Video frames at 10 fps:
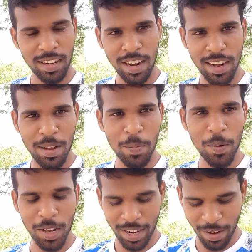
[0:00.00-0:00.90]
கண்டிப்பாக
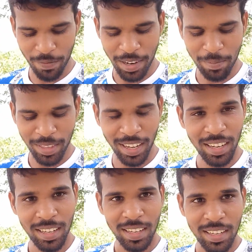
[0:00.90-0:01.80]
உனக்கு கன்ஃபார்ம் தான்
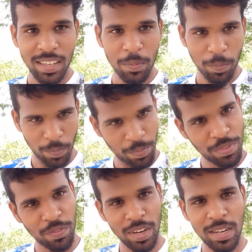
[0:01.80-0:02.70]

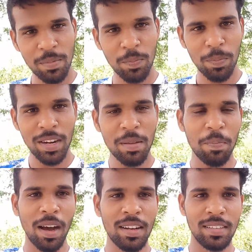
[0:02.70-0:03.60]
வெயிட் பண்ணி
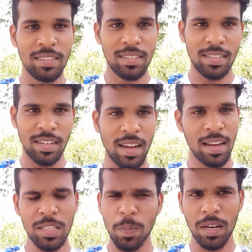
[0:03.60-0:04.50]
பாரு சரியா
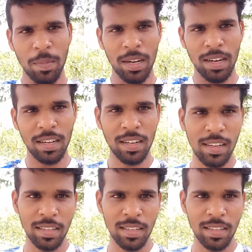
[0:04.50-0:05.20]
அரெஸ்ட் பண்ண மாட்டாங்க